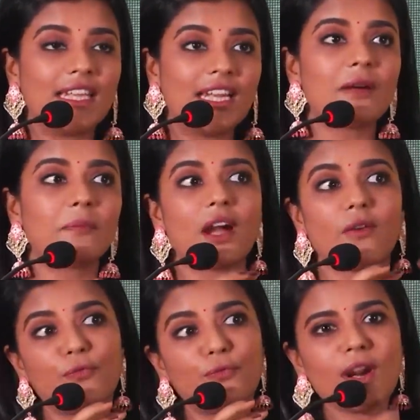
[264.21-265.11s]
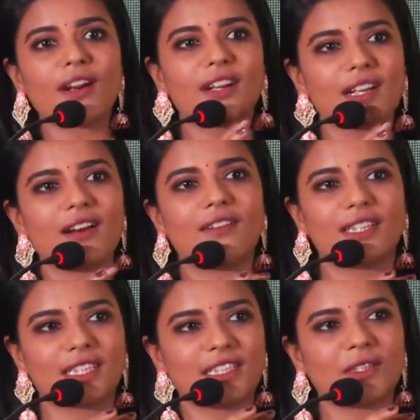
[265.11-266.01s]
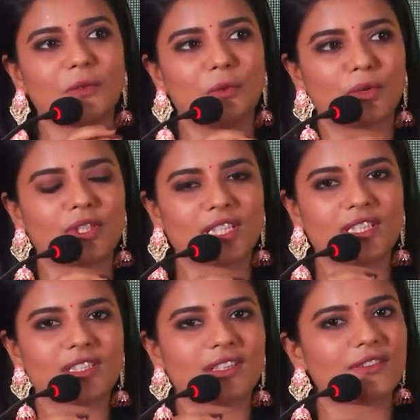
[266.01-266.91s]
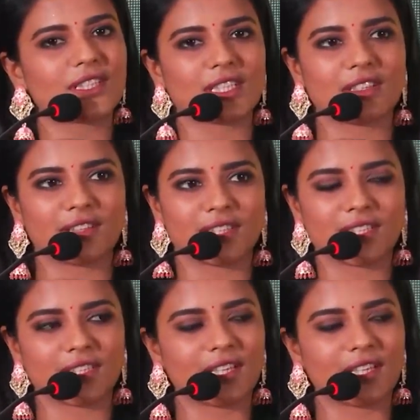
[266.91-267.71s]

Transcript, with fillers: இல்லாமல் அவ்வளோ அழகாக வந்து ஒரு ஒரு சின்ன சின்ன விஷயத்த வந்து